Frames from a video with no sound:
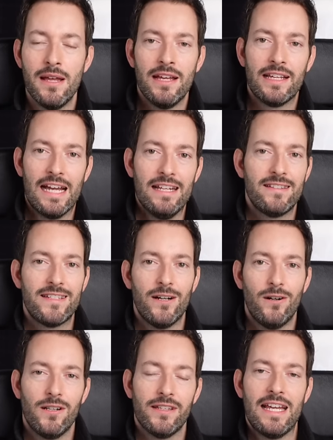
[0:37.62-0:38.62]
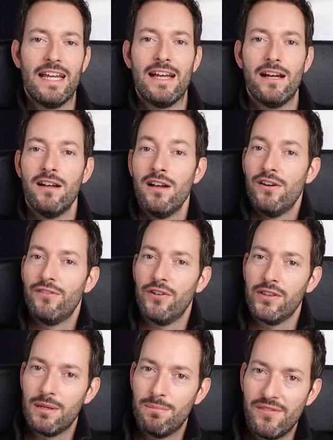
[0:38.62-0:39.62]
Kennzahlen her,
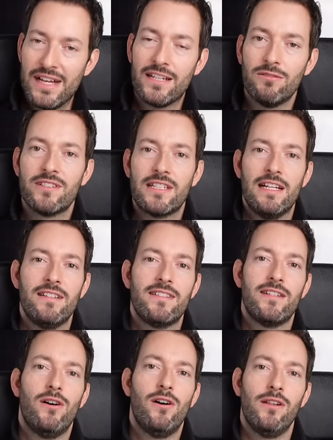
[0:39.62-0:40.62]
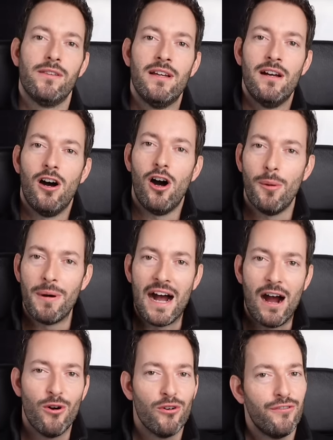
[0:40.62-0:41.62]
von den Bewertungskennzahlen,
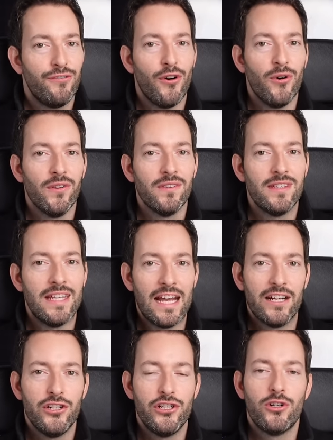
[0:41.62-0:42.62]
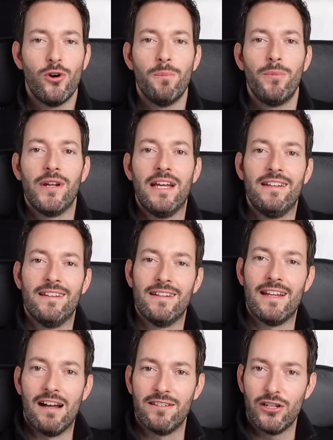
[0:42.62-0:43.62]
aber auch von technischen Komponenten
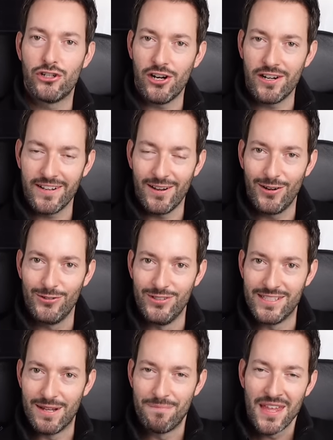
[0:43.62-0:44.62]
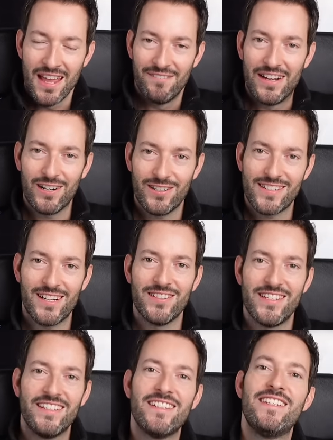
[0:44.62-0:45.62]
aus der Chartanalyse. Wenn euch das
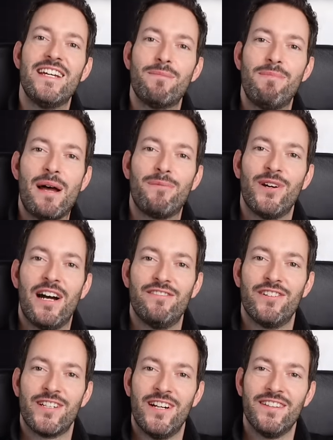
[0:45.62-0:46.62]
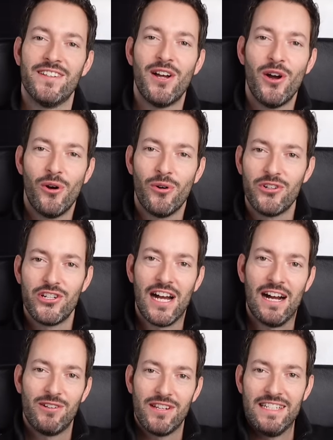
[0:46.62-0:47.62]
Ganze interessiert, bleibt doch einfach dran und
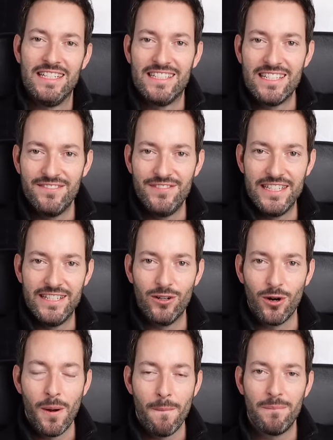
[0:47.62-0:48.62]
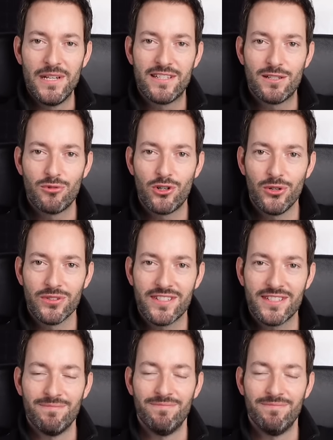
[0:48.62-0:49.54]
schaut dieses Video bis zum Schluss.